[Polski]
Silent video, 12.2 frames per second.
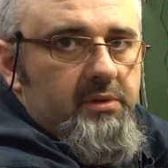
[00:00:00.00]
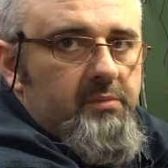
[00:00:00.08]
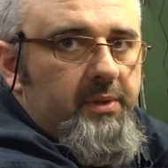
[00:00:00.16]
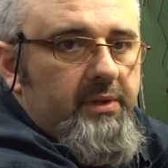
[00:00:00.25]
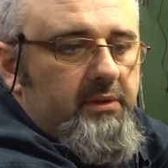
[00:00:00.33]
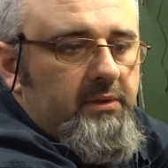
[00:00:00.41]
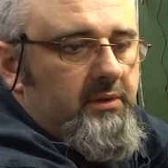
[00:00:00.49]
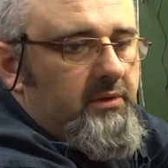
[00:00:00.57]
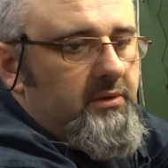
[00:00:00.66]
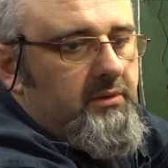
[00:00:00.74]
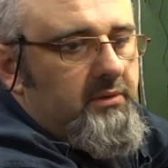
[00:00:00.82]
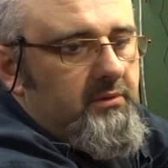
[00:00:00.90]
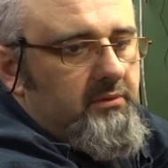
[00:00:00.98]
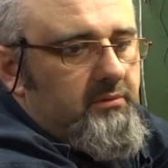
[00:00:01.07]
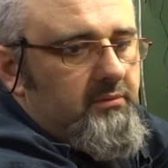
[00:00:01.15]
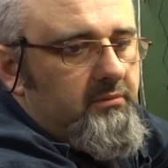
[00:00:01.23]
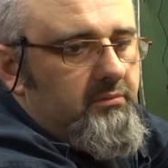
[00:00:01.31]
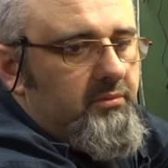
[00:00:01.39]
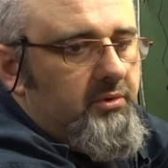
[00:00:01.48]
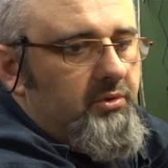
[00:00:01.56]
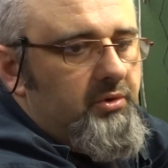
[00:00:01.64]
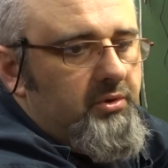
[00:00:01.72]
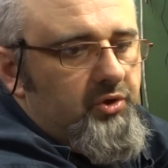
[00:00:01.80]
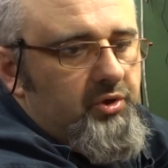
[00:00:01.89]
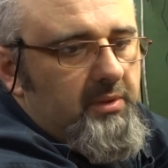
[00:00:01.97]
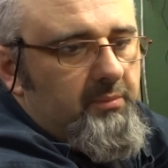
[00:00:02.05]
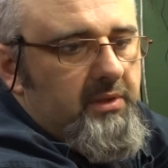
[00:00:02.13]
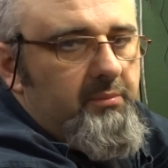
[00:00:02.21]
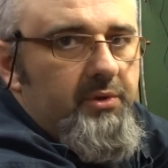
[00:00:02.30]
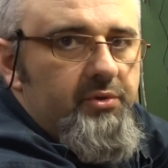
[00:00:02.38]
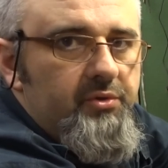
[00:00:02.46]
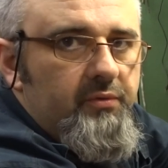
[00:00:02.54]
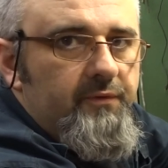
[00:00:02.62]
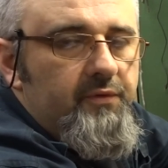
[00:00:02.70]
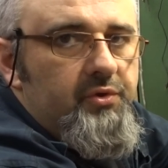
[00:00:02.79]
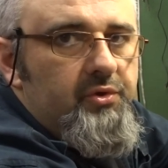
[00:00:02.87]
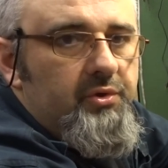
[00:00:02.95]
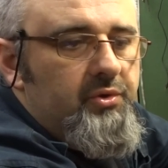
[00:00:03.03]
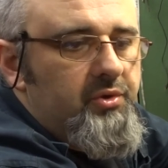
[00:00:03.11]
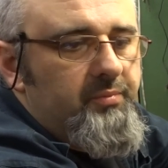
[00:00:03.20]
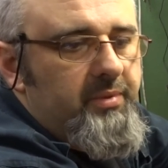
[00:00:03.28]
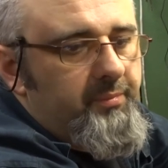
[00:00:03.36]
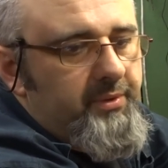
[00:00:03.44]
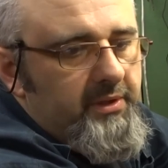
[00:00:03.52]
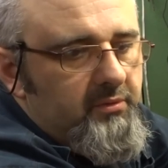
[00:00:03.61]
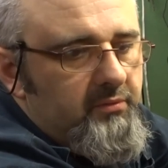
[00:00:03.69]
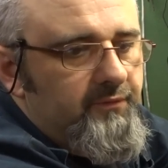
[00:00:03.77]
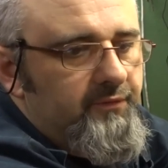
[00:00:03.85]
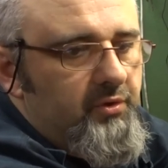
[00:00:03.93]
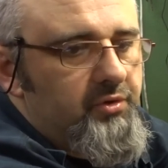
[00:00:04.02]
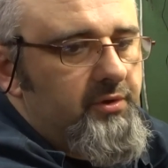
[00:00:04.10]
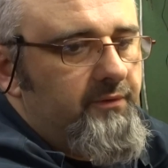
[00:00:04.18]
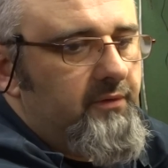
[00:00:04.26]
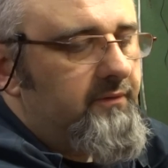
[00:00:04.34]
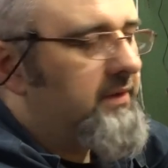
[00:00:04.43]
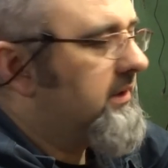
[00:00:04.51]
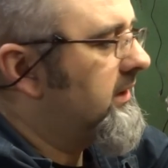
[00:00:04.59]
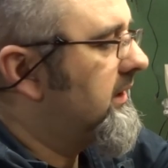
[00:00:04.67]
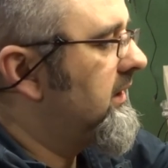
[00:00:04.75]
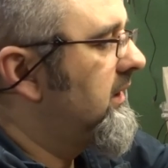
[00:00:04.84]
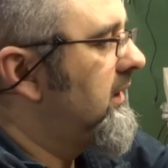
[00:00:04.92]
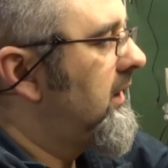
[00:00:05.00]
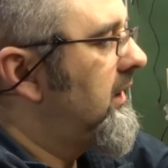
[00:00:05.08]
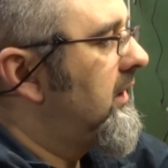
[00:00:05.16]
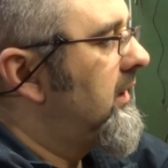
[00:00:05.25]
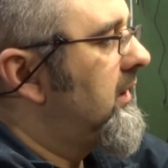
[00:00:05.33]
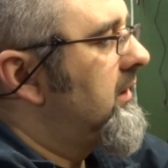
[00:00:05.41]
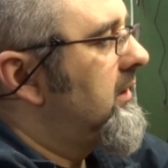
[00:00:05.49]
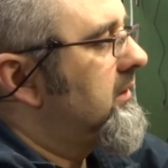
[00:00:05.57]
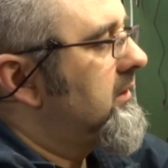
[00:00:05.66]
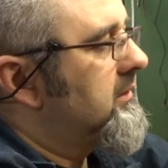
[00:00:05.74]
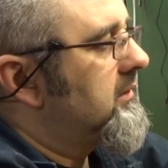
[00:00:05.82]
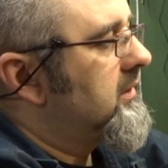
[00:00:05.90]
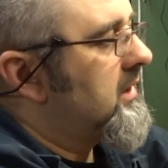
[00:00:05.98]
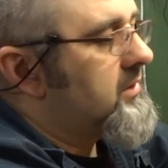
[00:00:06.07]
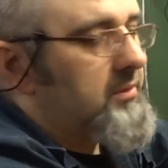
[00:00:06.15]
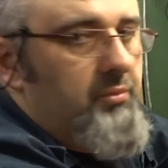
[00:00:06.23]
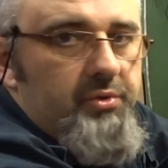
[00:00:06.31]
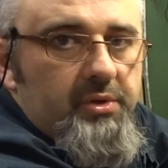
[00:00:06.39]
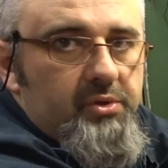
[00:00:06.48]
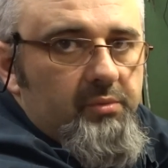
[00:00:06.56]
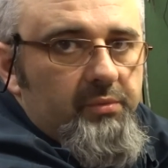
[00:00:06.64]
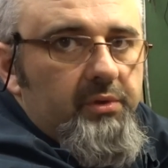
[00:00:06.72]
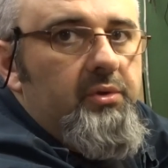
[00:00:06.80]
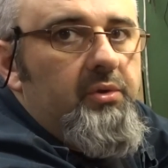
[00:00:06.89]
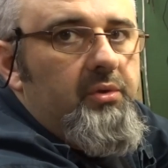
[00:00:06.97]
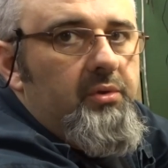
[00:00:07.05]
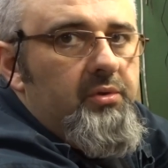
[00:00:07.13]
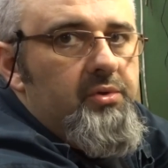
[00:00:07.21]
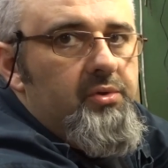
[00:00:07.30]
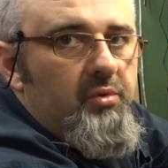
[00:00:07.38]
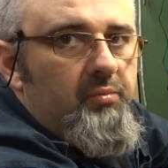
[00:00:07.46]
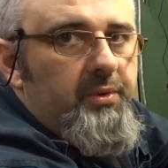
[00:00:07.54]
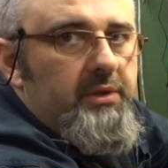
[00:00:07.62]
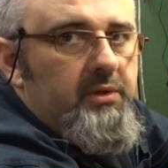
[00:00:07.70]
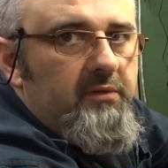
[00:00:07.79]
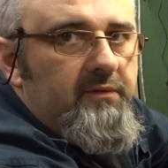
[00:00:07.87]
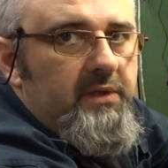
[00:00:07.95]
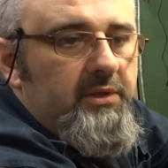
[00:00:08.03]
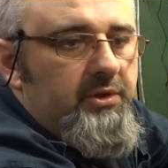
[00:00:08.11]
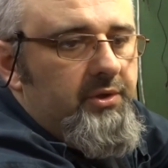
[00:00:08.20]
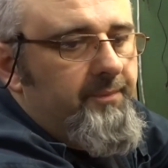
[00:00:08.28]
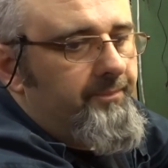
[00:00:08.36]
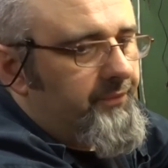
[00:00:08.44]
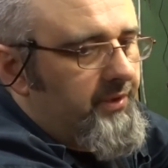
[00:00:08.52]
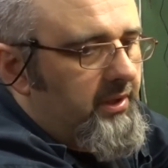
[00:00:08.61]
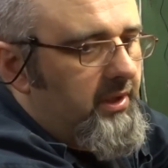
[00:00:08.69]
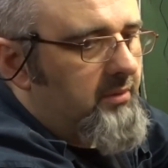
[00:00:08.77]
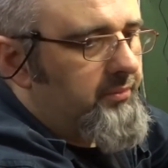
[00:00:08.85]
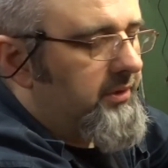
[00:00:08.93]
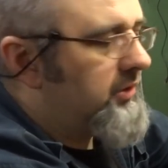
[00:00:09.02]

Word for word: zbędnych e, czy tam kamyczków, czy, czy papierków do szlifowania. E, każdy może sobie to skompletować tak jakby